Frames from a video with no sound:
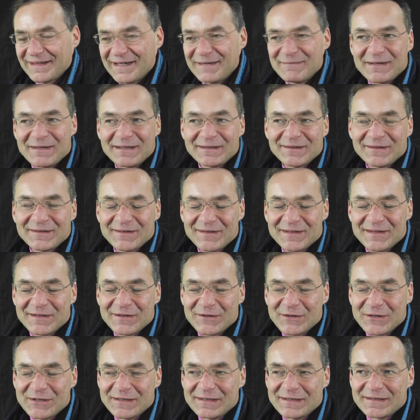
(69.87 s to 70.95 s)
Heimat ist in
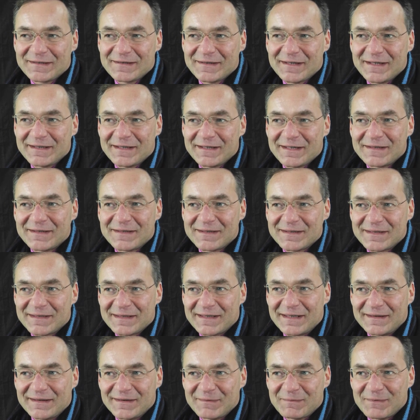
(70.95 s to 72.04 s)
der heutigen Zeit ein sicher
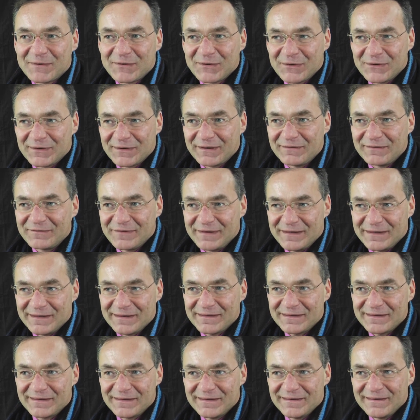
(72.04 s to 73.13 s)
ganz besonderer
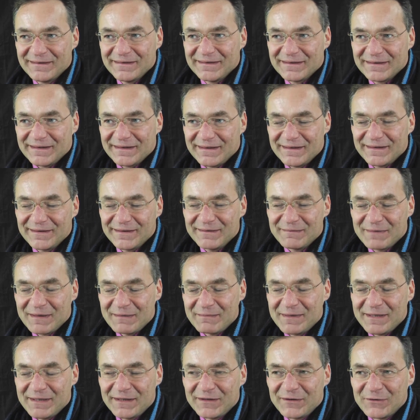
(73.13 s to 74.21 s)
Wert. Gerade immer
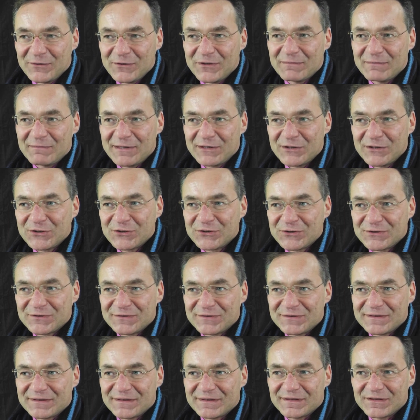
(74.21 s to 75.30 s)
mehr junge
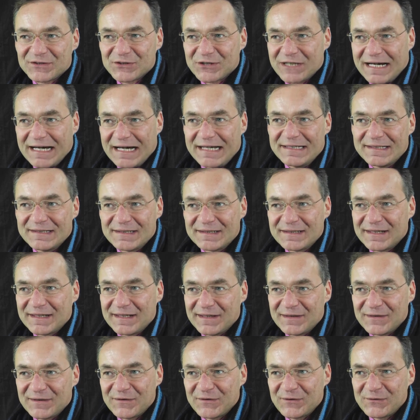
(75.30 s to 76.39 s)
Menschen schreien
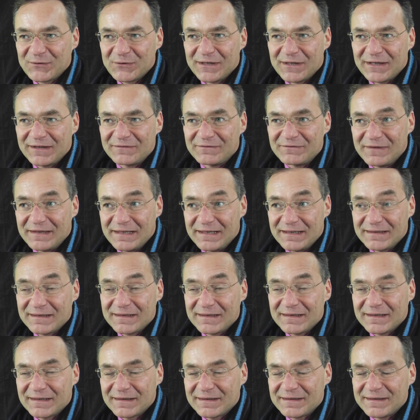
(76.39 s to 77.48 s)
geradezu nach
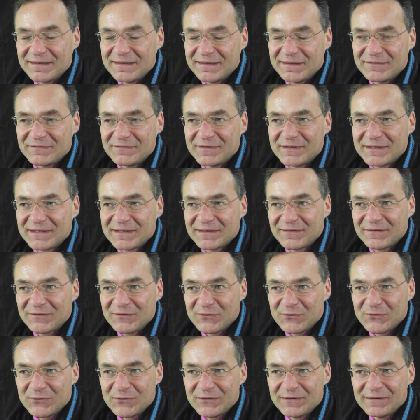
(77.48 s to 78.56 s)
Werten, nach
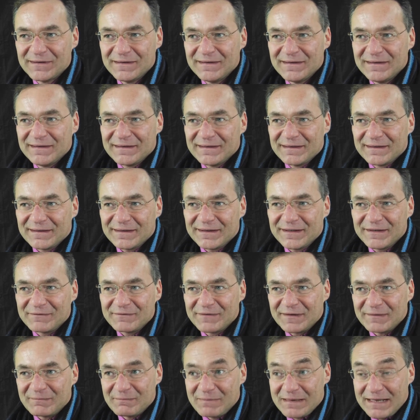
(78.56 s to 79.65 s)
Identifikation, nach
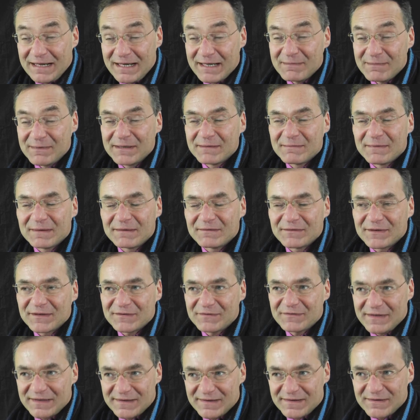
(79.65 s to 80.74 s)
etwas Bleibendem, etwas
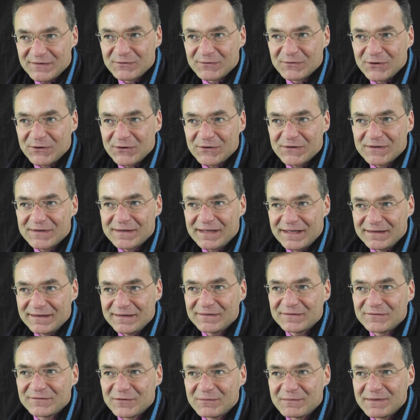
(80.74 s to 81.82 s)
Festen und
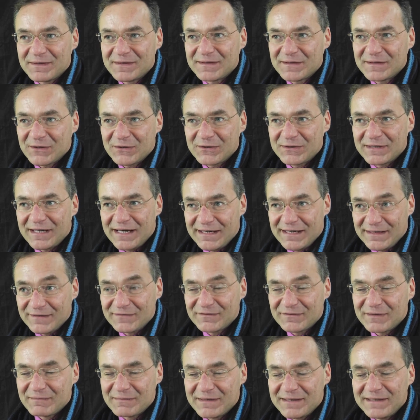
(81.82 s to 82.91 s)
Konstanten, womit sich auch die eigene
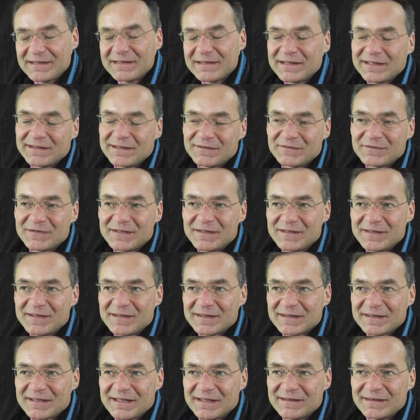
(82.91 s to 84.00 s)
Familie
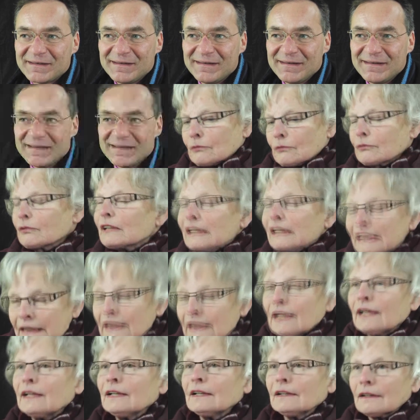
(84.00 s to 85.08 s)
identifizieren kann.
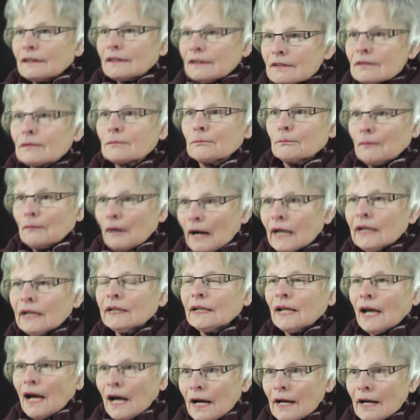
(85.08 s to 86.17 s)
Friedland ist
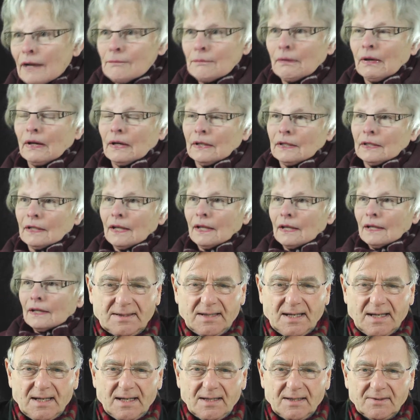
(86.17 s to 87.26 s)
meine Heimat.
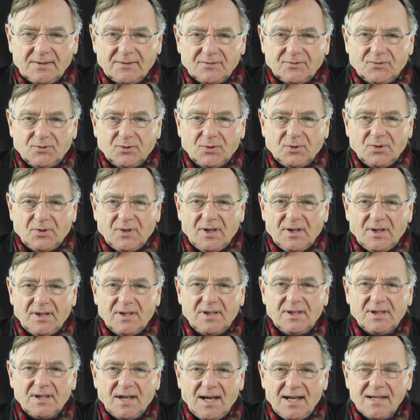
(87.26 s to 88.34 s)
Da, wo
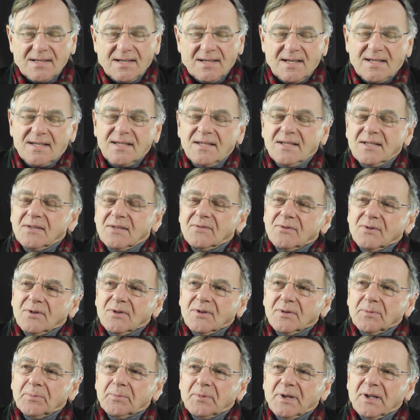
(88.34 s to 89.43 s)
ich ansässig
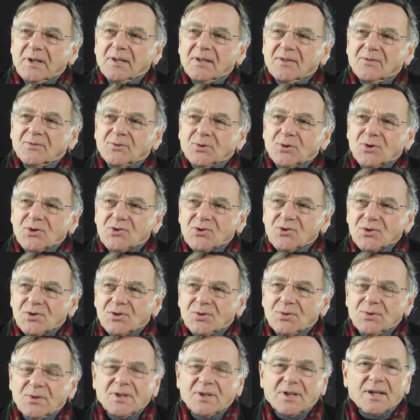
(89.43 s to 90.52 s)
geworden bin, wo ich zur
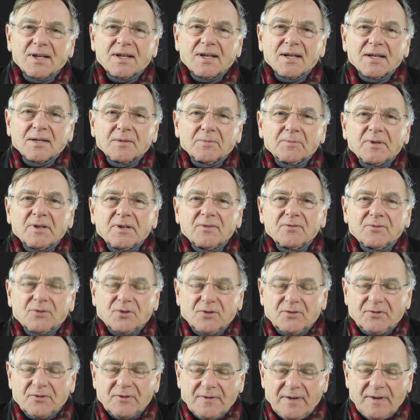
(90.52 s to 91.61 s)
Schule gegangen bin,
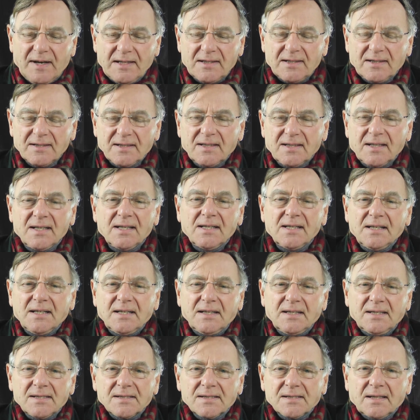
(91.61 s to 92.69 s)
wo Verwandte
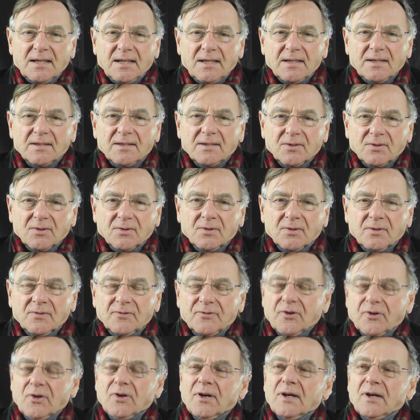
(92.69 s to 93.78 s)
sind und
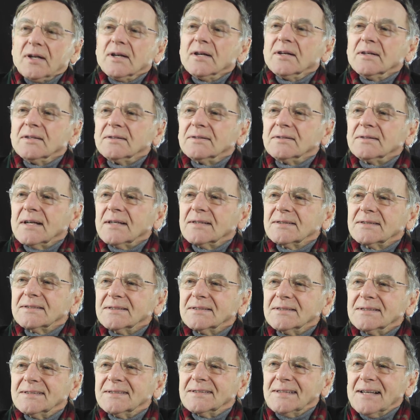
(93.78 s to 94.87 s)
Freunde, das
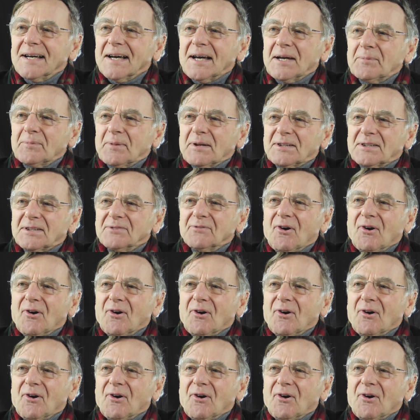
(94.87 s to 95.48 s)
ist die Heimat